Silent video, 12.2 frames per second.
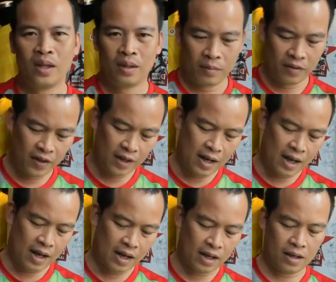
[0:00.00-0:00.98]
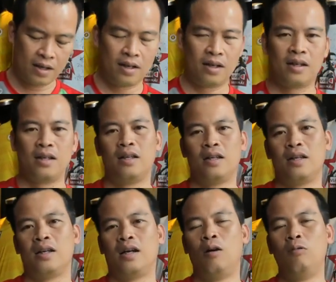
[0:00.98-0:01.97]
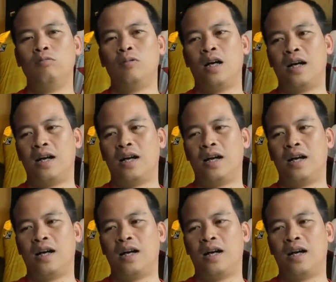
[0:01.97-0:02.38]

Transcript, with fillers: bởi vì là ông uh,